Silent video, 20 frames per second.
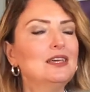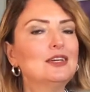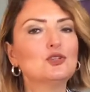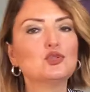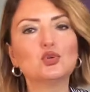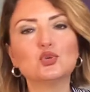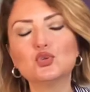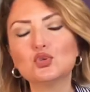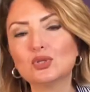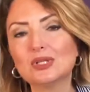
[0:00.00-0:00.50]

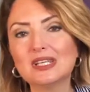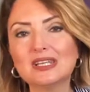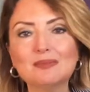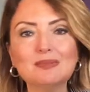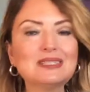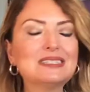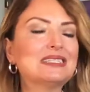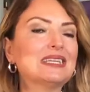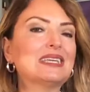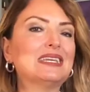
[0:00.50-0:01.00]

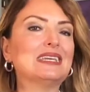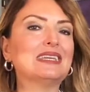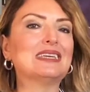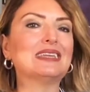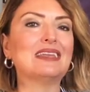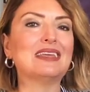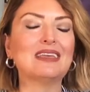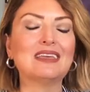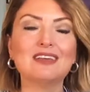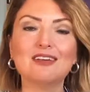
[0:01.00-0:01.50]
çocuklarımızla
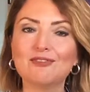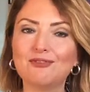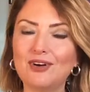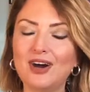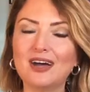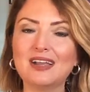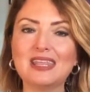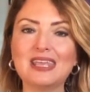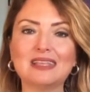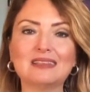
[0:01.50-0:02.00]
ilgili
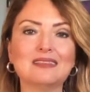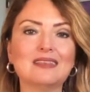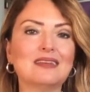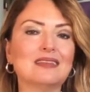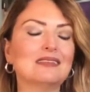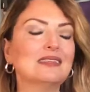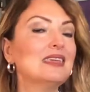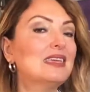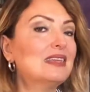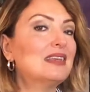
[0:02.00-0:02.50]

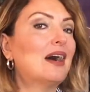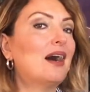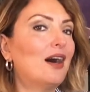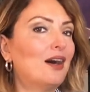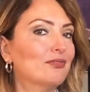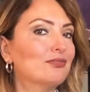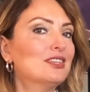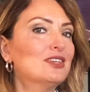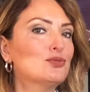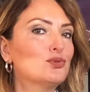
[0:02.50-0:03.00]
faaliyetlerinde yine
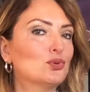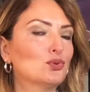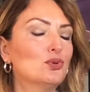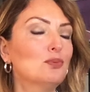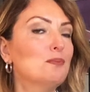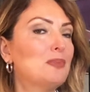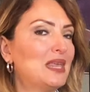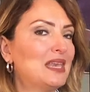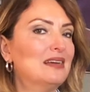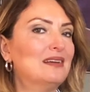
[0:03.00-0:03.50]
hafta
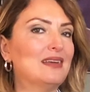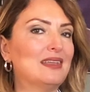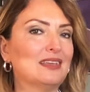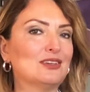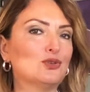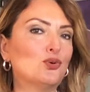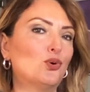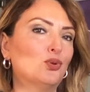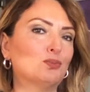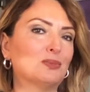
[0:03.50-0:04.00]
sonu
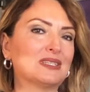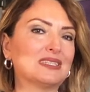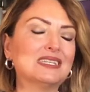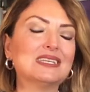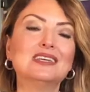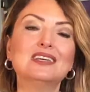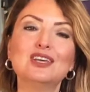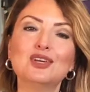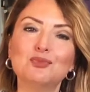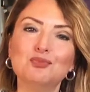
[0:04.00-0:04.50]
belirleyici
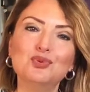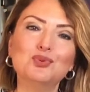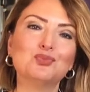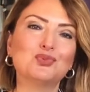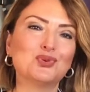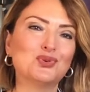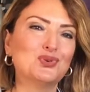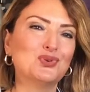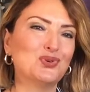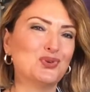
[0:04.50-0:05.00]
olması
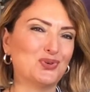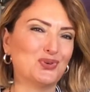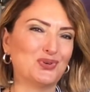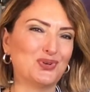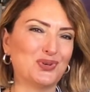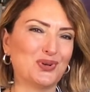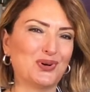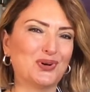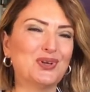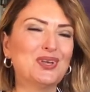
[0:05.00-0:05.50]
mümkün
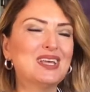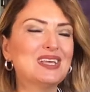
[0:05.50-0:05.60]
görünüyor.